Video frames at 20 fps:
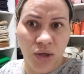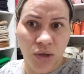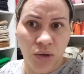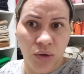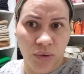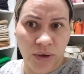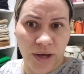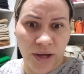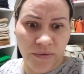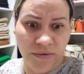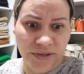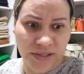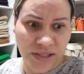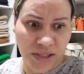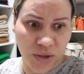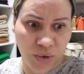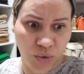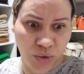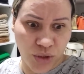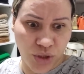O que eu quero
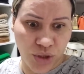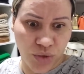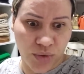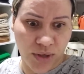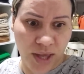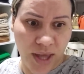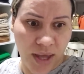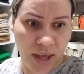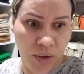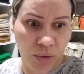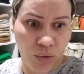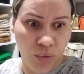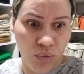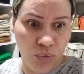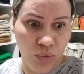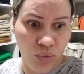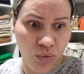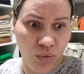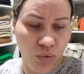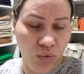fazer hoje? Eu
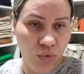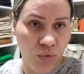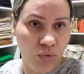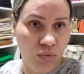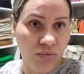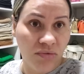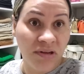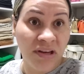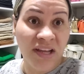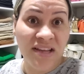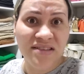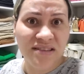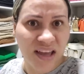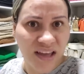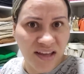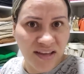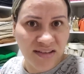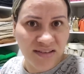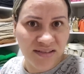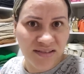quero, nem
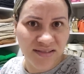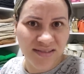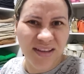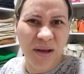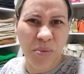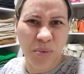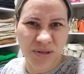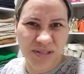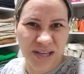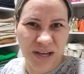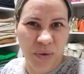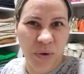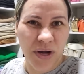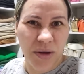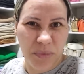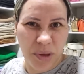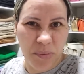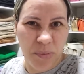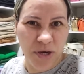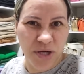sei, sabe quando você
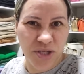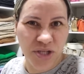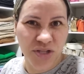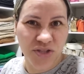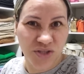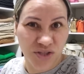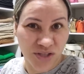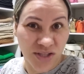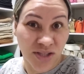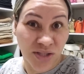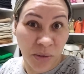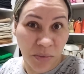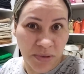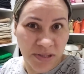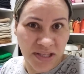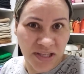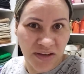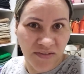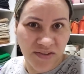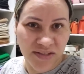acorda meio perdido, só que
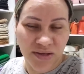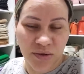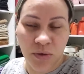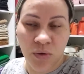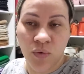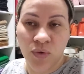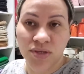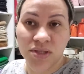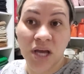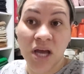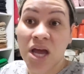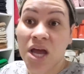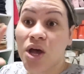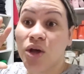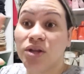você tem que fazer alguma coisa?